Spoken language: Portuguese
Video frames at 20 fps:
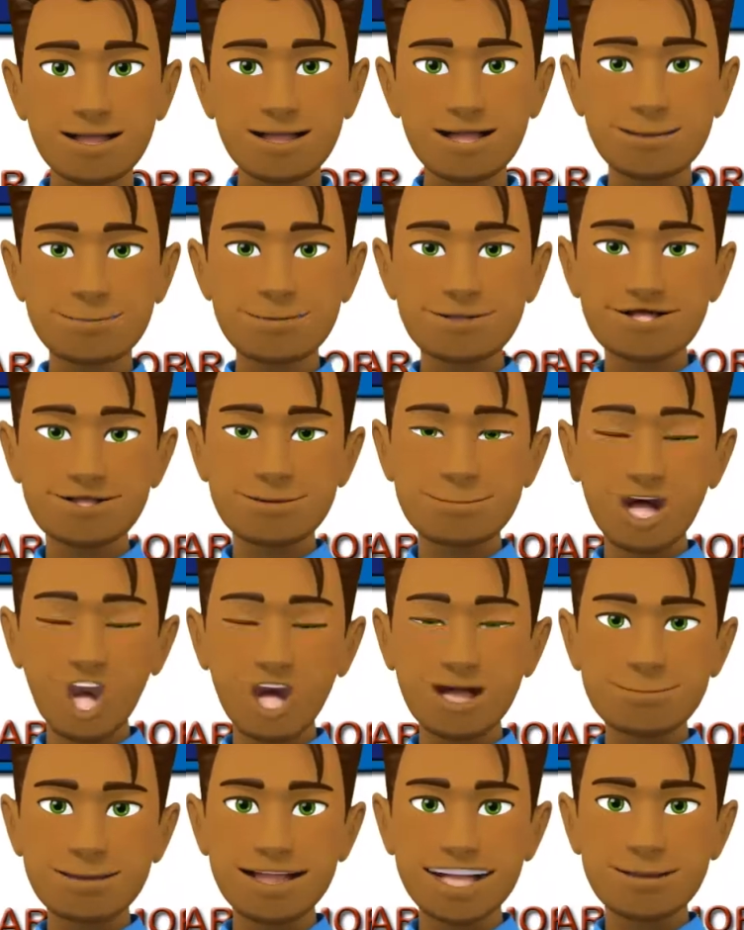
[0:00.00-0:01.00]
Olá
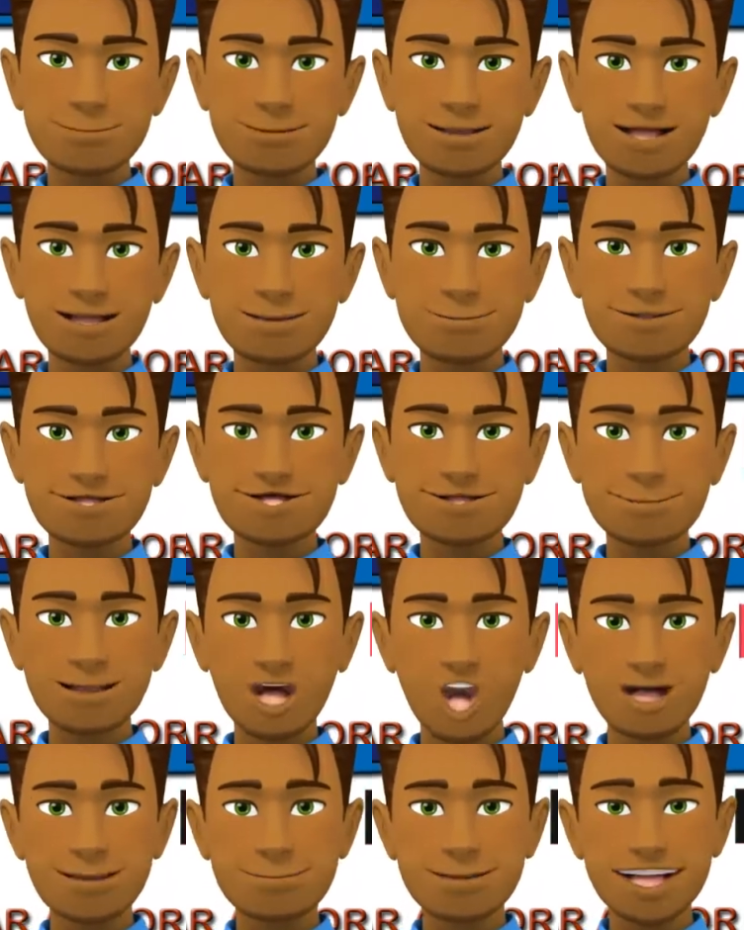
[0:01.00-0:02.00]
pessoal, neste
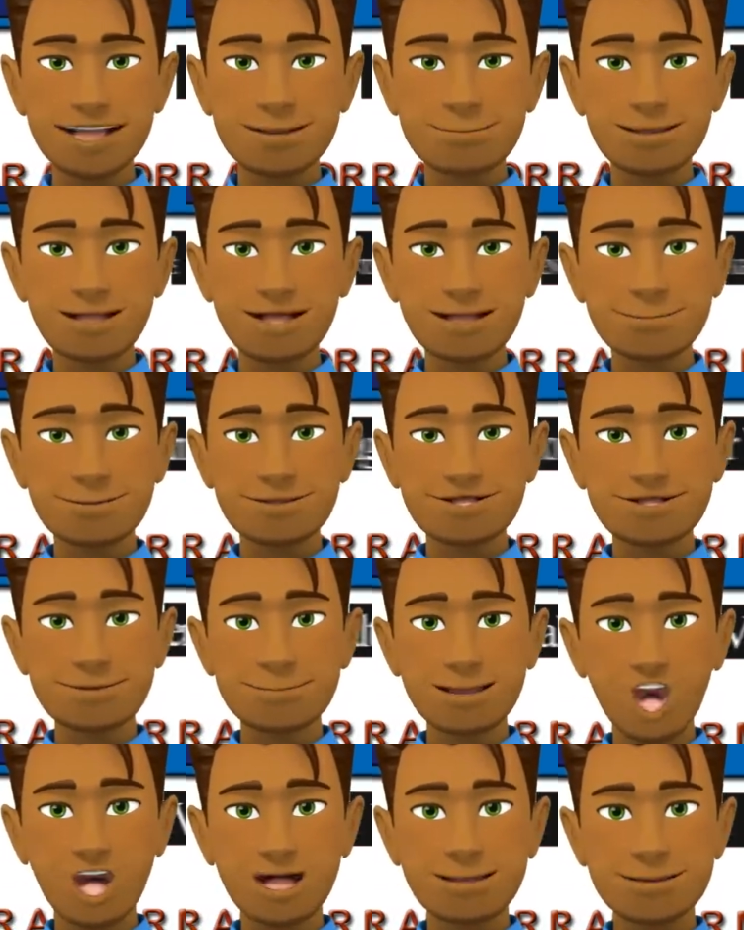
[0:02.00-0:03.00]
vídeo eu quero apresentar
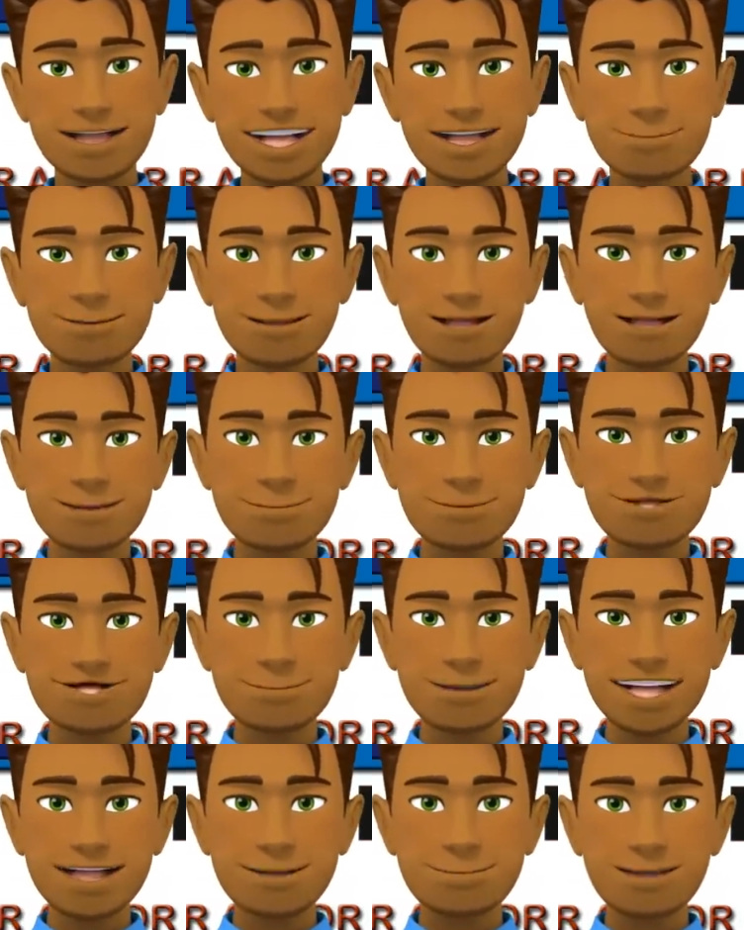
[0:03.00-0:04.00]
para vocês o
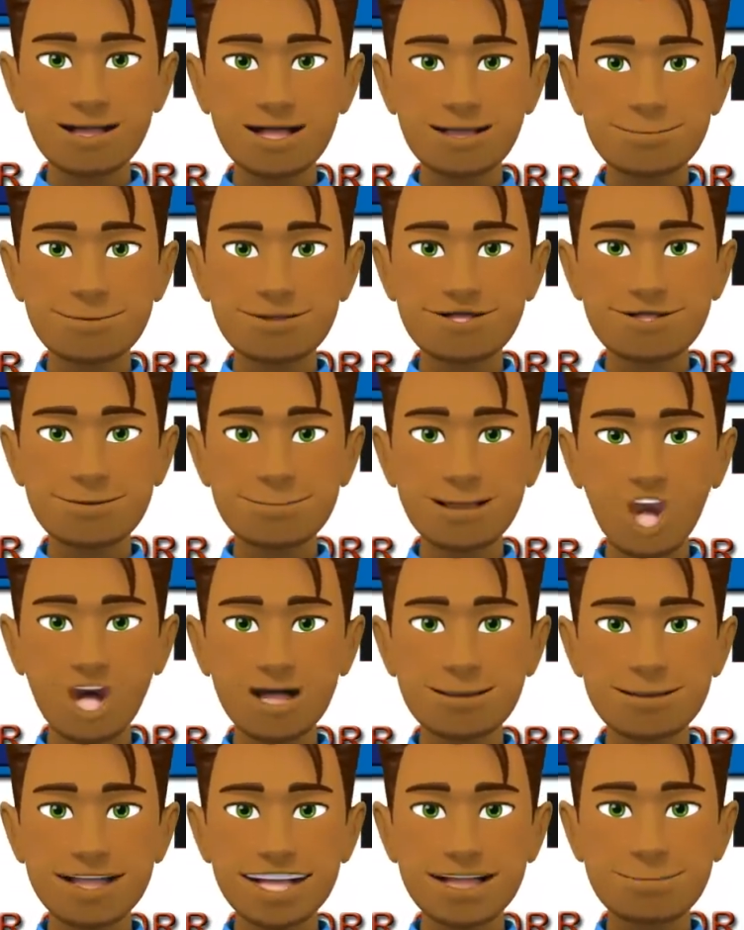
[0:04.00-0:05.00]
pneu Goodyear Armor
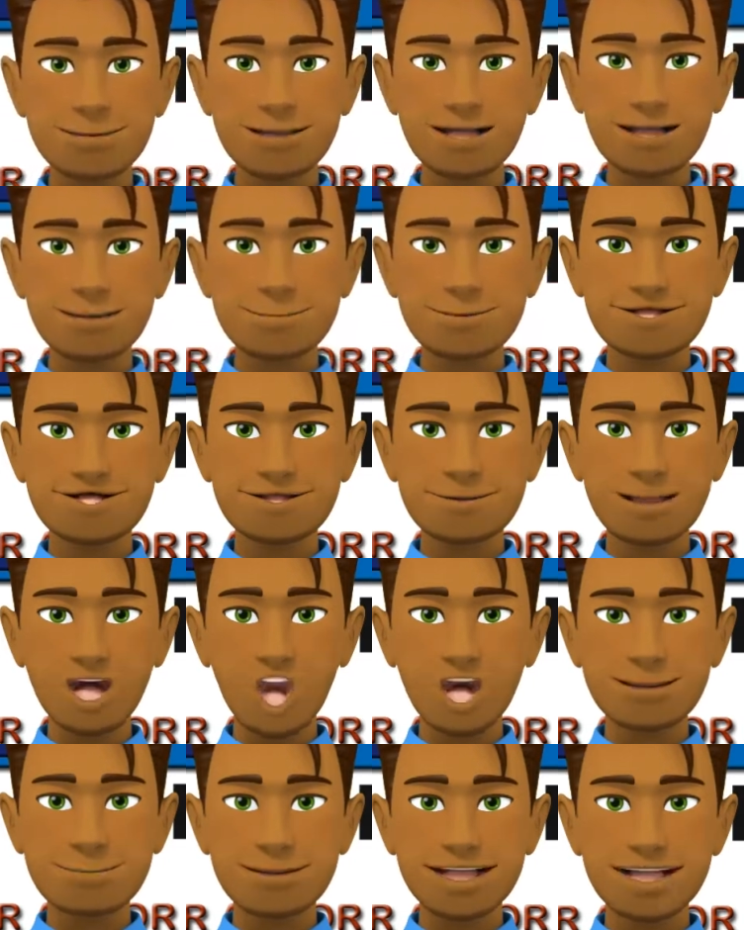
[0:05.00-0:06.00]
Max
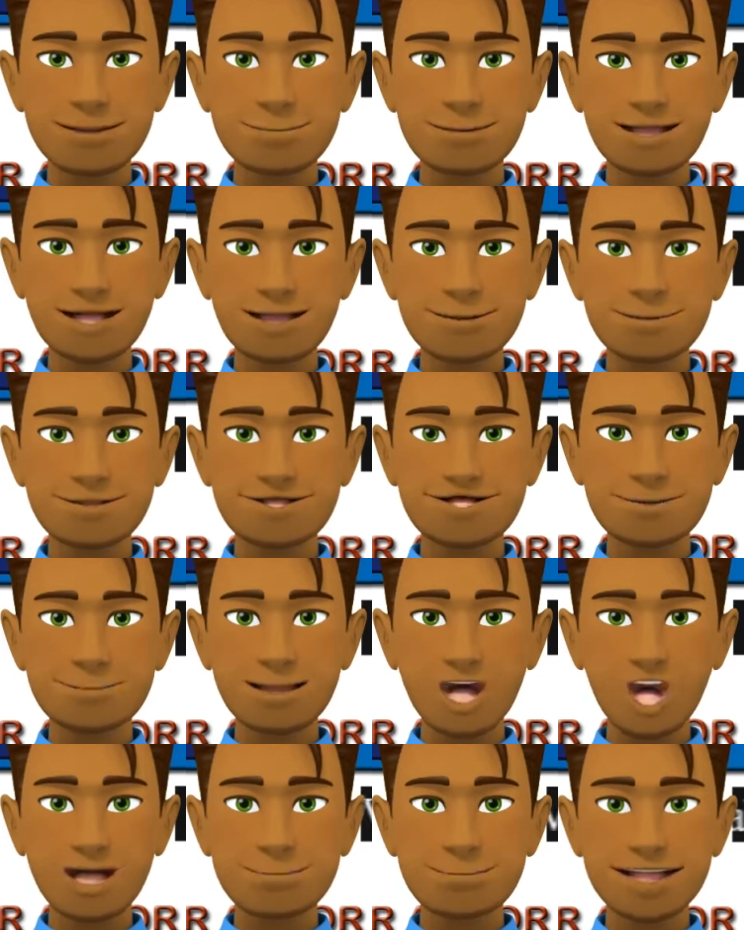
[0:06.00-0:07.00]
MSS. Pneu
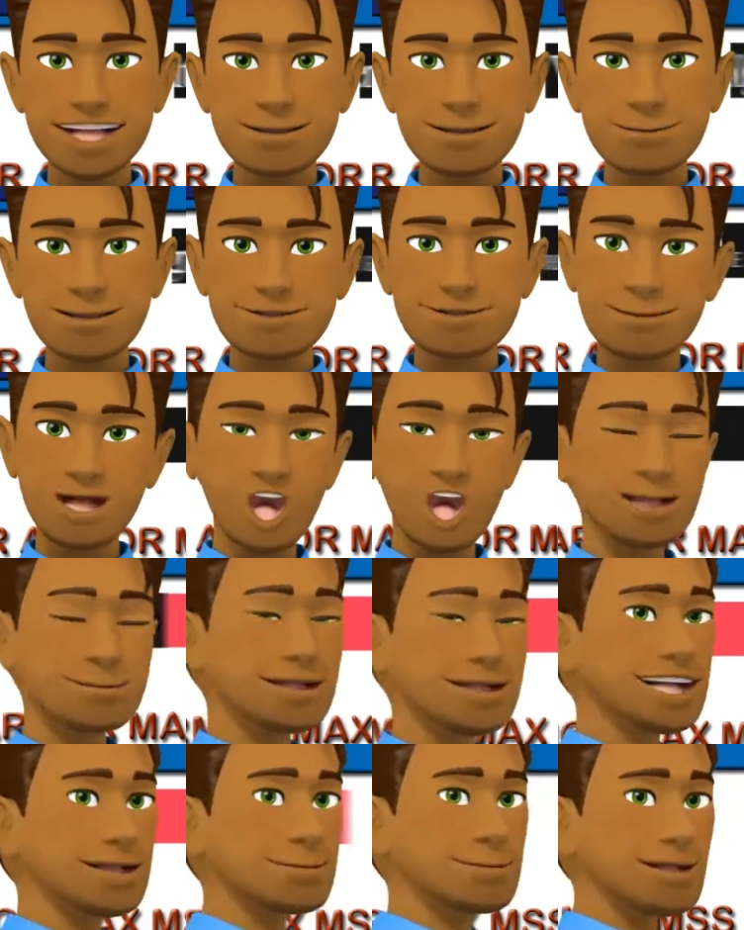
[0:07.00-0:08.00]
recomendado para eixos
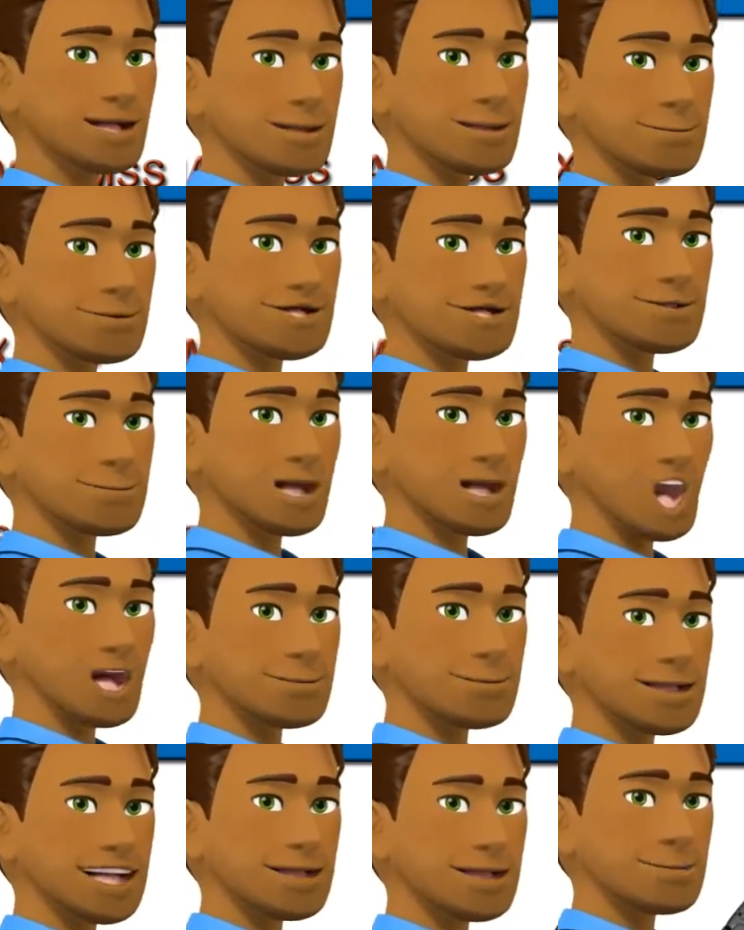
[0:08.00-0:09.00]
direcionais,
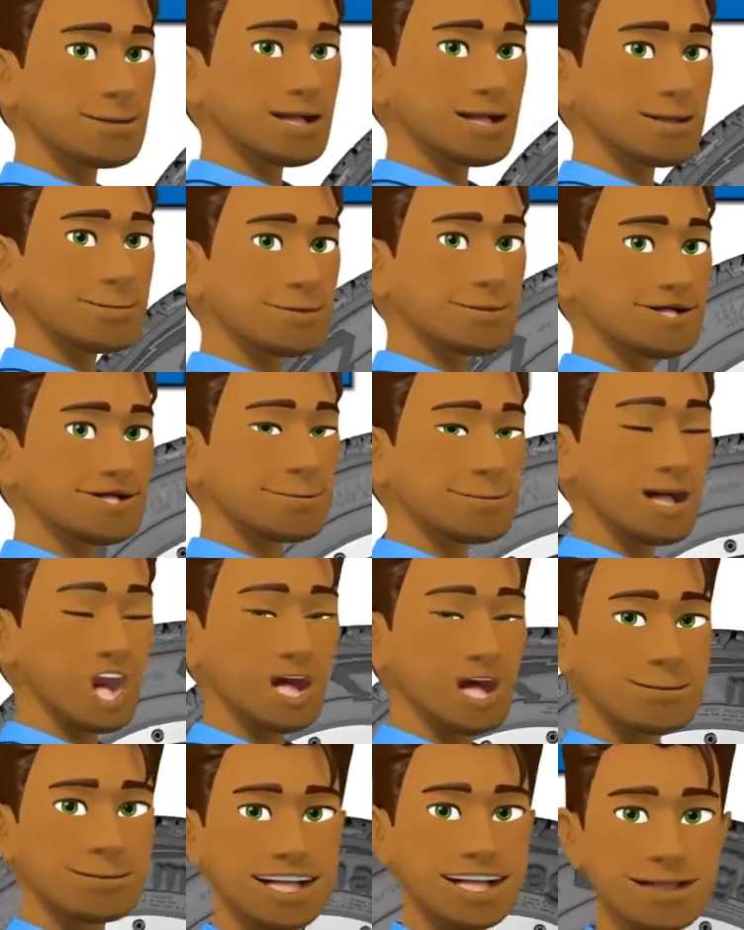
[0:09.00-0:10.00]
livres e
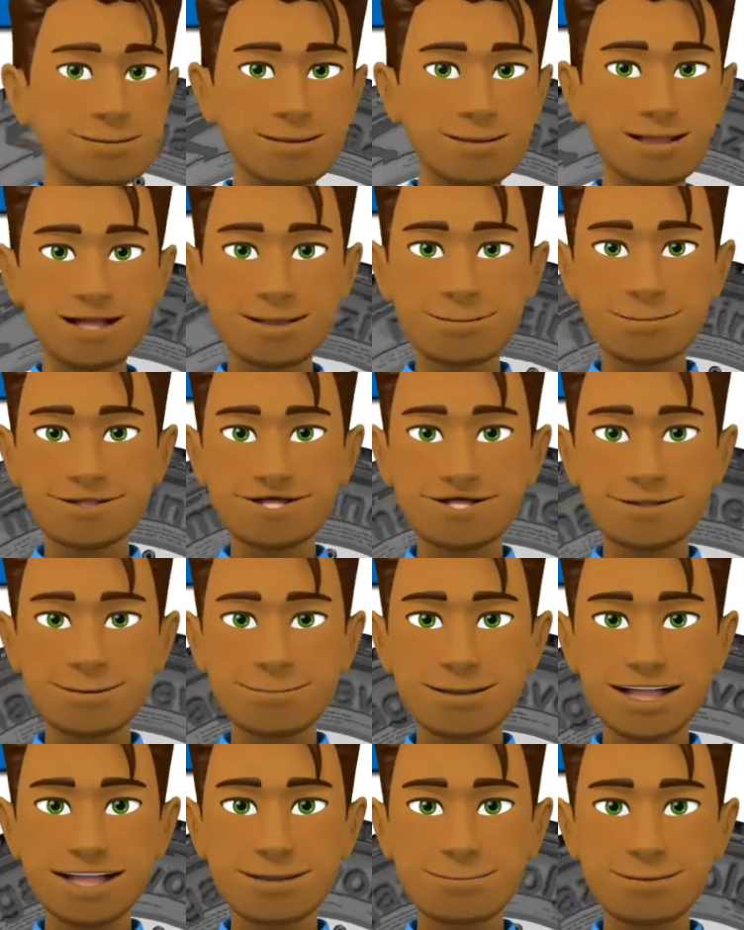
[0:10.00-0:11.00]
opcionalmente para eixos de
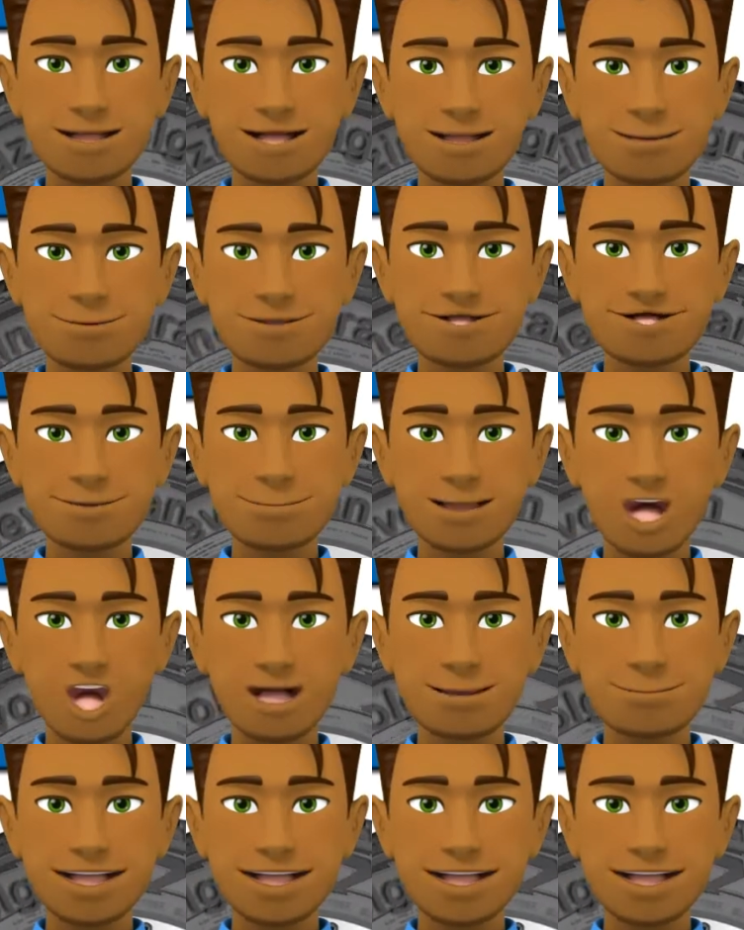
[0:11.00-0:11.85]
tração moderada.